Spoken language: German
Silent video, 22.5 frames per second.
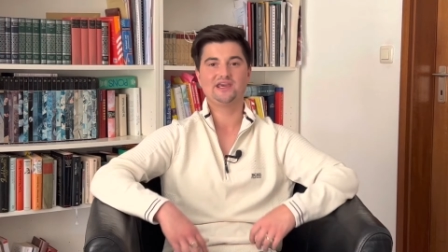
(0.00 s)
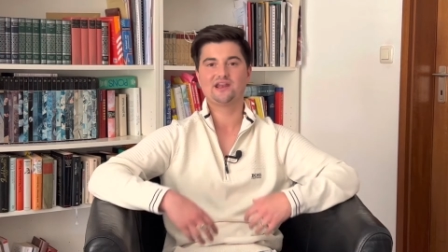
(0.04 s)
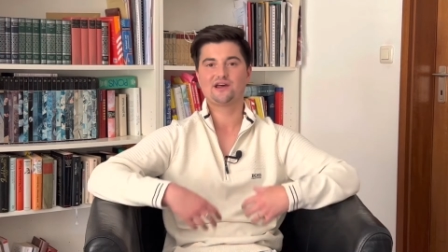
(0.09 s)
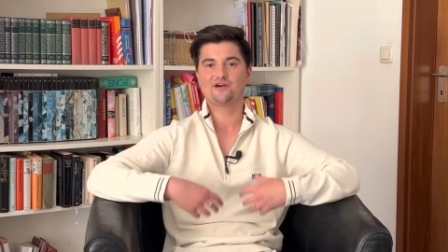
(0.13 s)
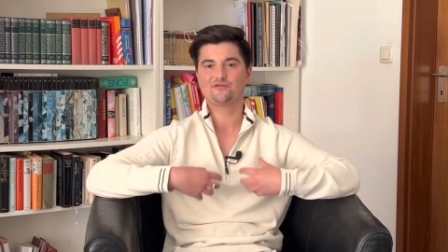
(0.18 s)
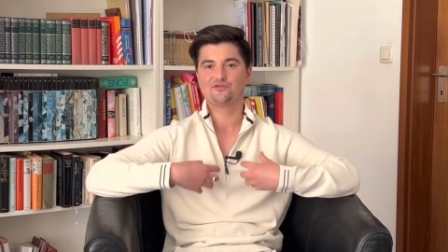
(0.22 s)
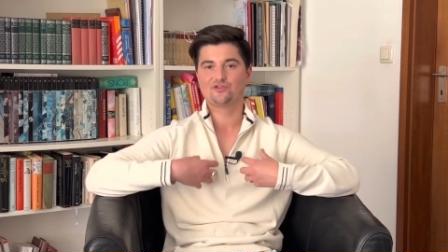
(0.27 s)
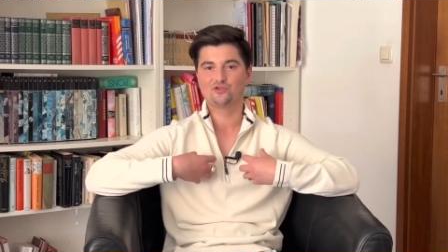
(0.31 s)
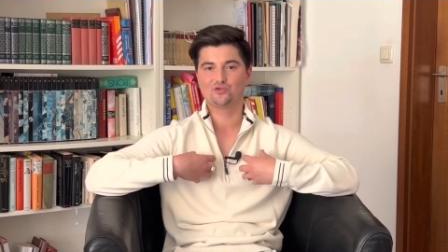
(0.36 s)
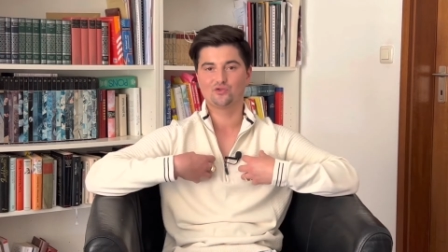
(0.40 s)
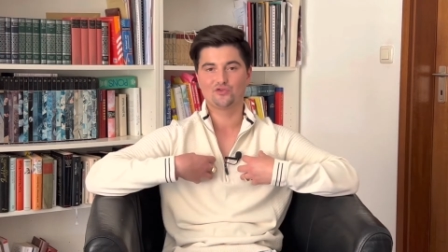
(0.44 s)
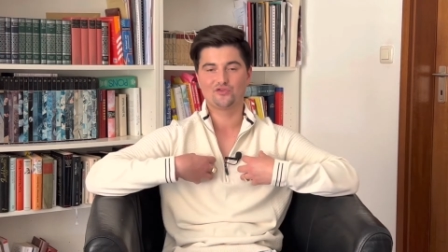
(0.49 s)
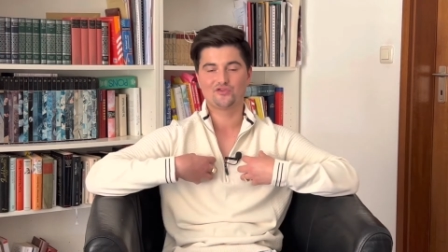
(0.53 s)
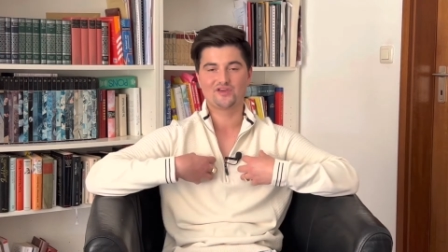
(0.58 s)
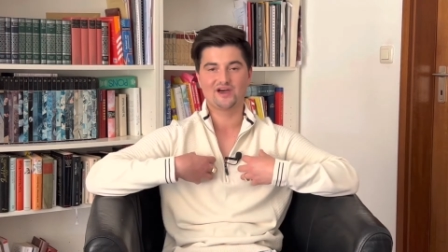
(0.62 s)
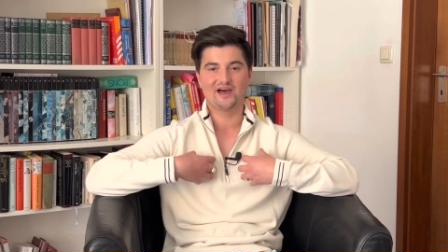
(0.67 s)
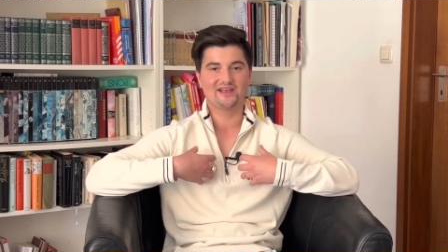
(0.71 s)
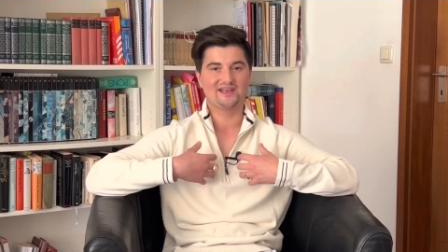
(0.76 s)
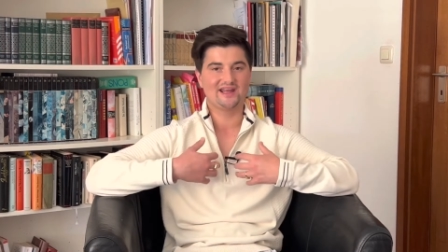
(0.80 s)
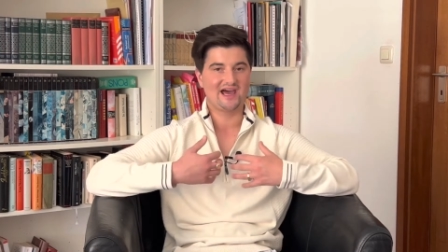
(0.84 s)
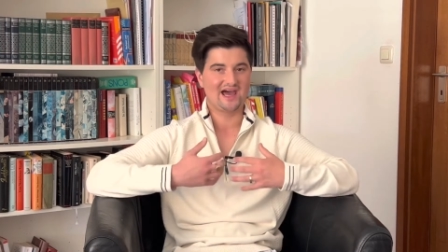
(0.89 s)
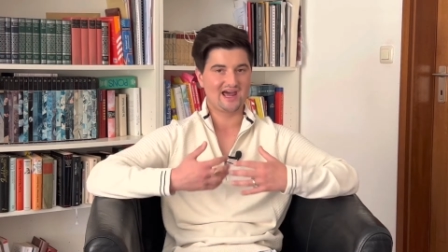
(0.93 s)
Jeder von
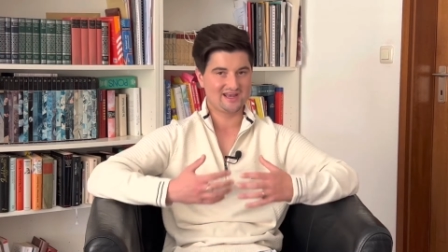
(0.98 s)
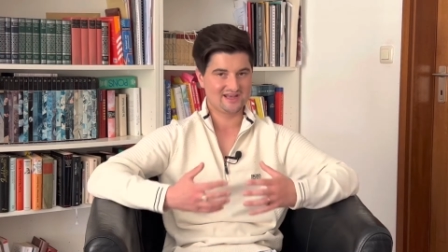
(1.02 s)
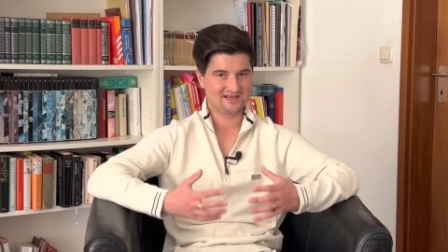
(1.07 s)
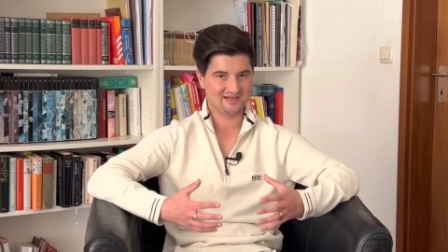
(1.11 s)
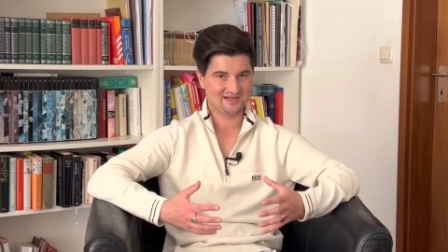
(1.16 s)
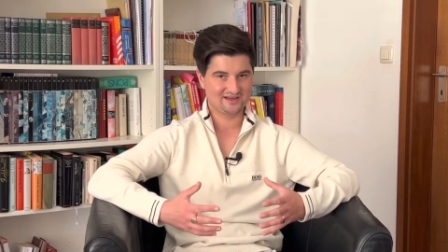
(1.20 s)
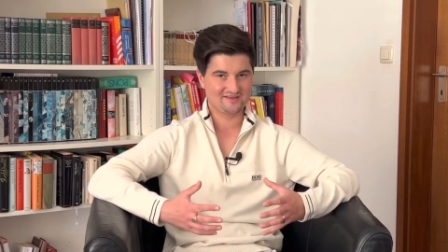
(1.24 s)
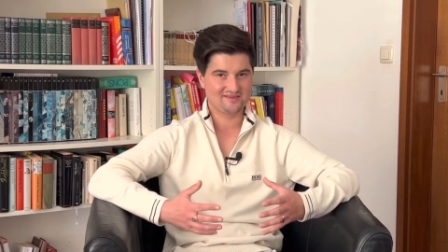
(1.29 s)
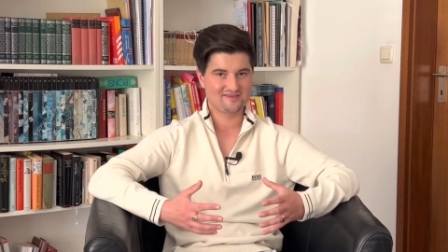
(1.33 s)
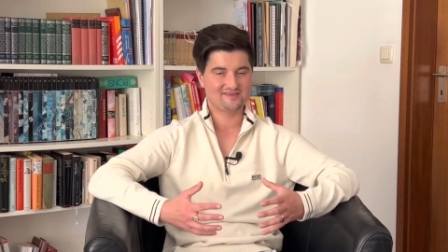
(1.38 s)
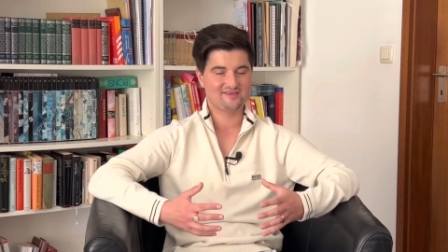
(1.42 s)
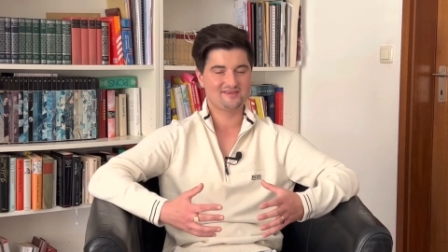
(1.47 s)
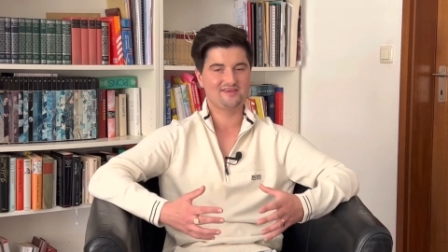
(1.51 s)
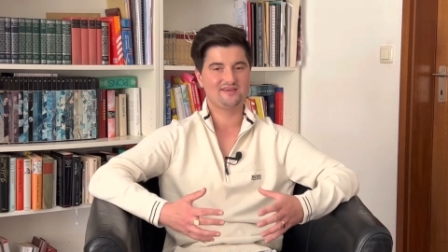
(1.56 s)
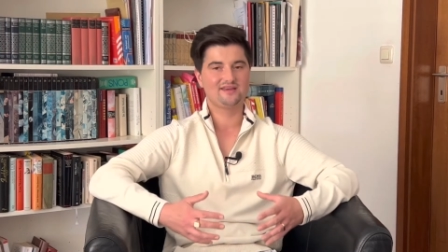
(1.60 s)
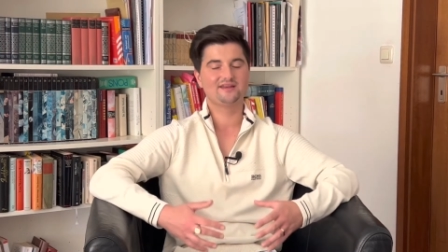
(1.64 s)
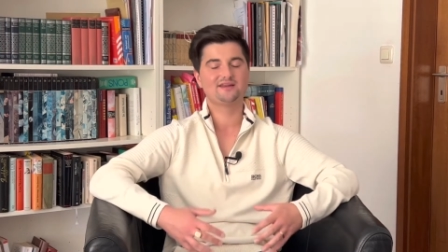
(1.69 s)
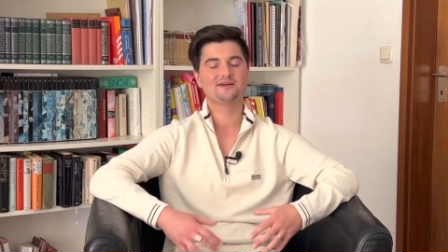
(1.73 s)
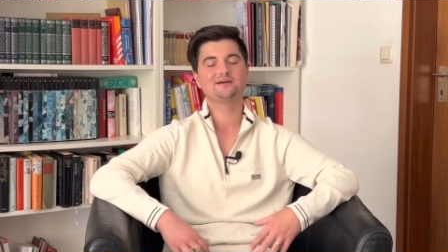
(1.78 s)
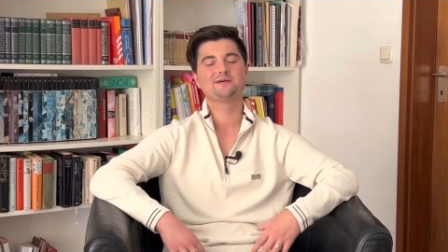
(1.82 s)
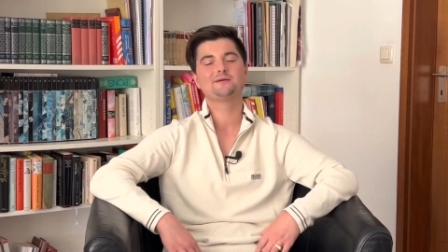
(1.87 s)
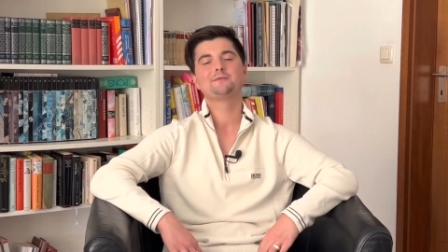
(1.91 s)
uns hat andere
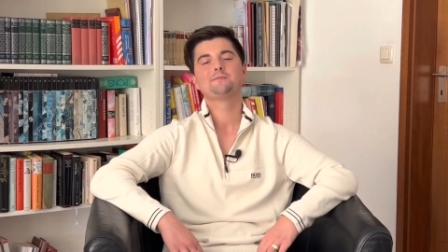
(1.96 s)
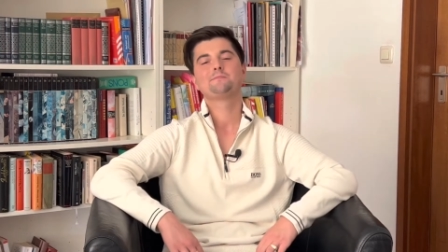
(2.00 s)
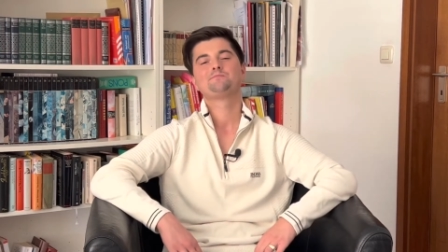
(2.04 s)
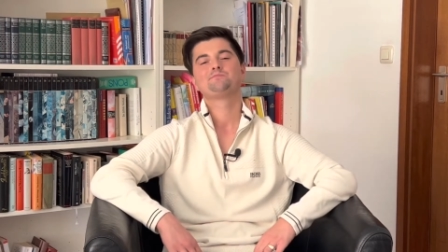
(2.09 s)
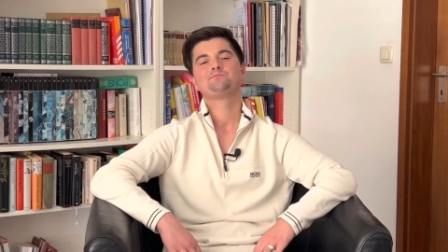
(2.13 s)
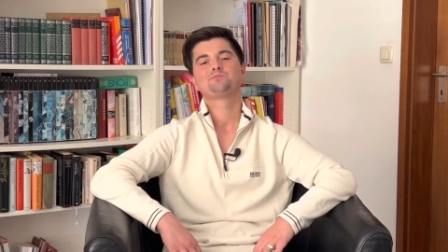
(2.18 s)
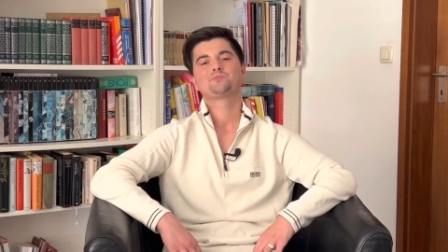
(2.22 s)
Ziele